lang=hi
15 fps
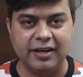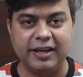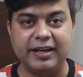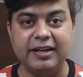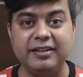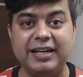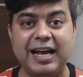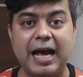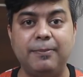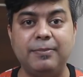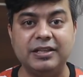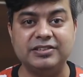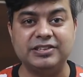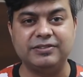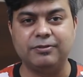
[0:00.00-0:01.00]
लेकिन
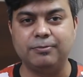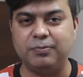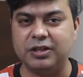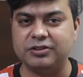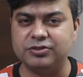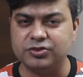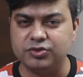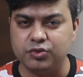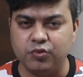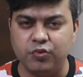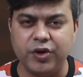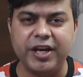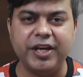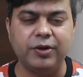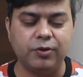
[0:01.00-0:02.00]
टैब एस सेवन प्लस इज़
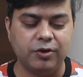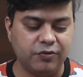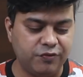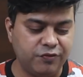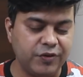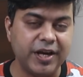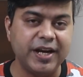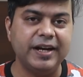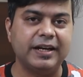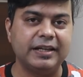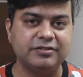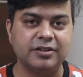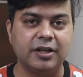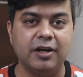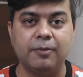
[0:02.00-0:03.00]
वेरी गुड वेरी
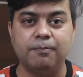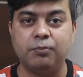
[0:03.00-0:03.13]
नाइस